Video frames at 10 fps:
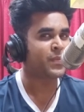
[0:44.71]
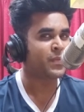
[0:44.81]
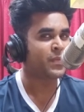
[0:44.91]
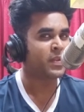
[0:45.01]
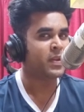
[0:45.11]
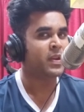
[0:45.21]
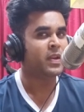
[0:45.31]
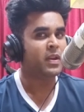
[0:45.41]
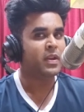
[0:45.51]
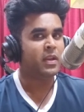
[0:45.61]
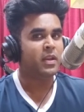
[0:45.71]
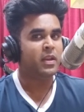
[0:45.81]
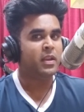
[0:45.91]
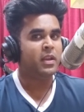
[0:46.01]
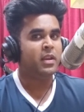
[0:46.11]
हाँ मैं अपग्रेड
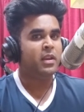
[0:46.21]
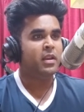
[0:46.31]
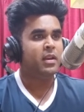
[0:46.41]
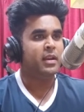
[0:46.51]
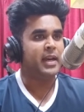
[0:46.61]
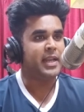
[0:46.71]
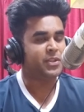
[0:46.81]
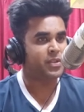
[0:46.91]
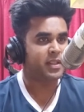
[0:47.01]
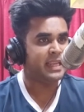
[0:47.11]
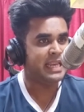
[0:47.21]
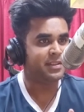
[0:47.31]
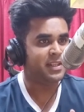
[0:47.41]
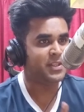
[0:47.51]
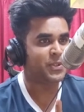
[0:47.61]
लेना चाहूंगा हाँ जो तो, सर एक
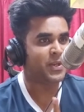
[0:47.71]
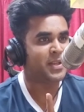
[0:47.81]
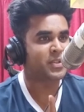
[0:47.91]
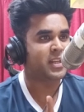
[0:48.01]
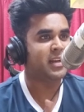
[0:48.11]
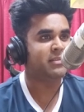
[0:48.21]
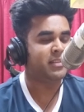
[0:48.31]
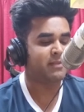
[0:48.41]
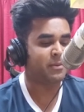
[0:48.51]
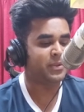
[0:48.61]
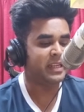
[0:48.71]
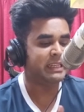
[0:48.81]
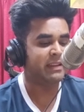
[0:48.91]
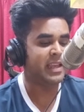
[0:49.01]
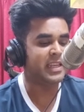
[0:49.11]
चीज़ जो है उसका सिर्फ आपको
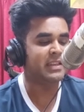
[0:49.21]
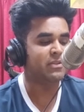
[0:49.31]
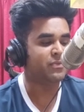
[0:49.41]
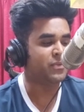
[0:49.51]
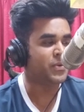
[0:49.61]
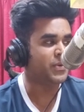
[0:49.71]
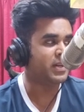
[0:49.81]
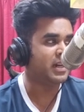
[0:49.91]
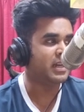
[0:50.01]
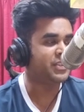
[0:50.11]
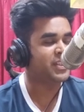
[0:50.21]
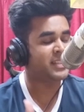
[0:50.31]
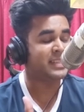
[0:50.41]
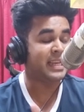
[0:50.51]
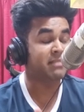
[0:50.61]
देखनी रहेगी वो
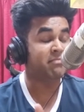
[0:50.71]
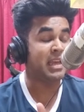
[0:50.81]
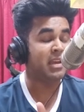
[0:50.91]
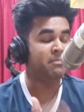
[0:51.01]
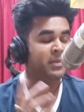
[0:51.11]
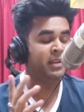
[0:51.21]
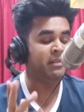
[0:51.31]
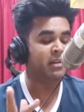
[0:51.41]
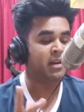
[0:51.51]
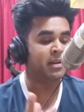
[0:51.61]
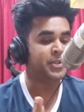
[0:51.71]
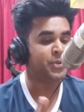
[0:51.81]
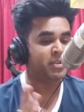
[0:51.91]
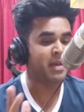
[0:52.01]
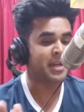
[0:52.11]
जस्ट सेकंड मैं अपने
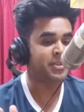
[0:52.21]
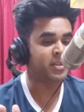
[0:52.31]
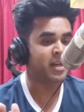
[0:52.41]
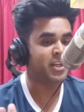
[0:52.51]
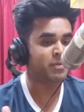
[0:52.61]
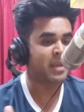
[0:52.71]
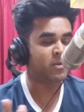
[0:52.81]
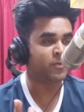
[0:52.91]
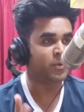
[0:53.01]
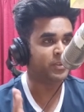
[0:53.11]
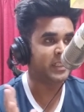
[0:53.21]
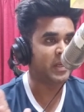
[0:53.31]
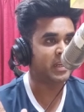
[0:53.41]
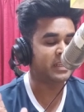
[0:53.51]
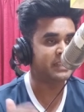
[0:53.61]
ड्यूटी मैनेजर हरीश भाई को फ़ोन दे रहा
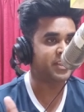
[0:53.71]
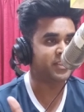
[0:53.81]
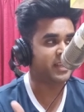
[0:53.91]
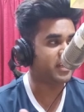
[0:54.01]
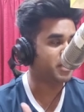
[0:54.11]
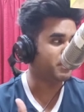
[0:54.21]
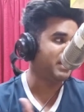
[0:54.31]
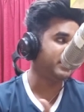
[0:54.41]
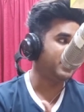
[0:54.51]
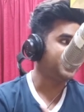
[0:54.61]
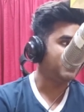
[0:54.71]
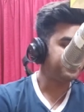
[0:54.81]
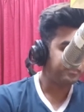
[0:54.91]
है जस्ट सेकंड हरीश भाई बात कर लीजिए